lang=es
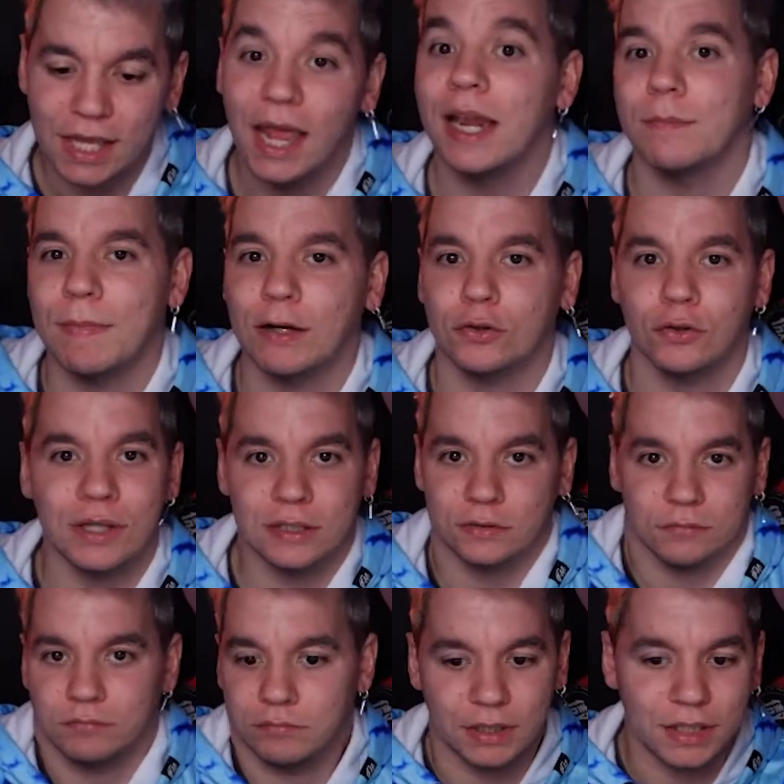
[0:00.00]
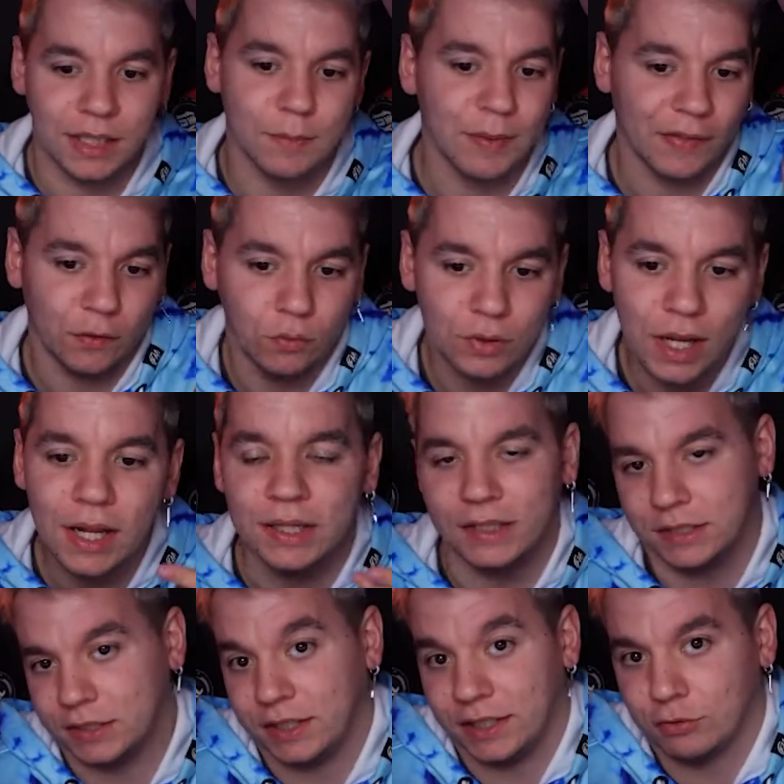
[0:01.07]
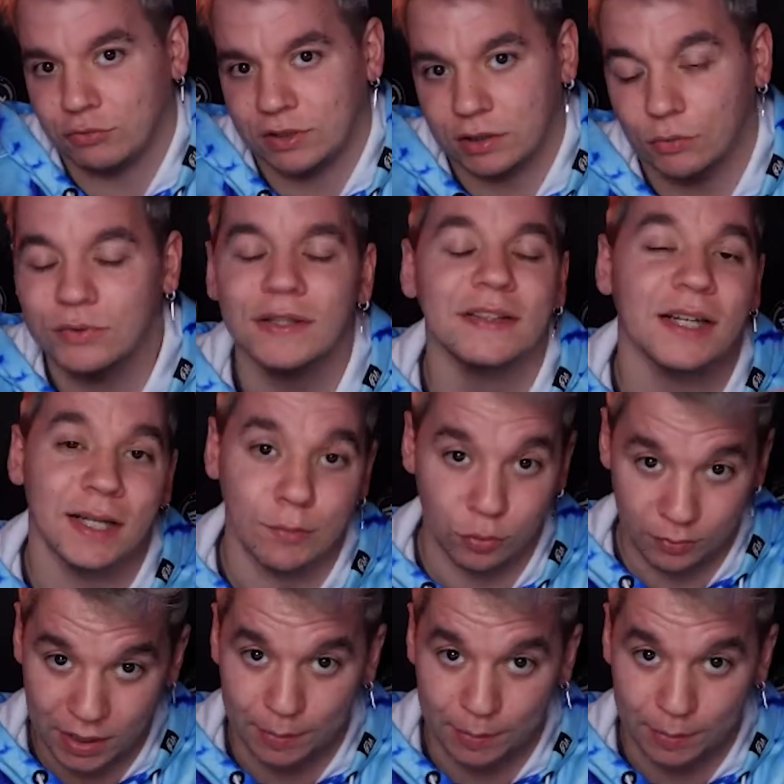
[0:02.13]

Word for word: En el McDonald's tienes que pedir una y si quieres una segunda tienes que volver a